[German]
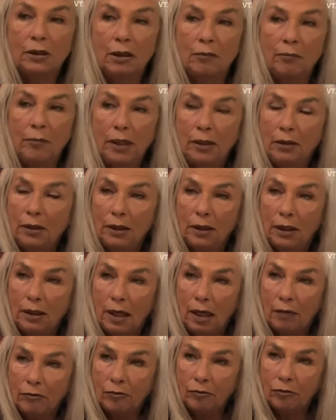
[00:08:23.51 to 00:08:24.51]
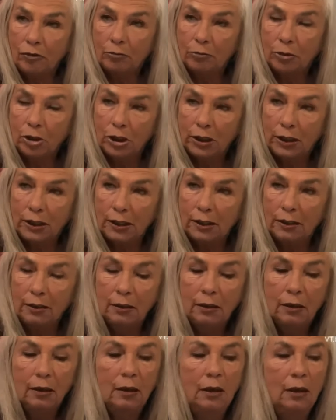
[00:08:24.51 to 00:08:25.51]
zusammenhängen, die ja nach wie vor
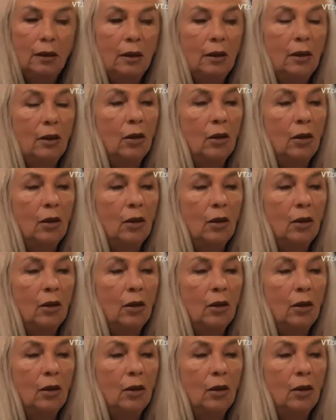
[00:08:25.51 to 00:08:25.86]
bestehen.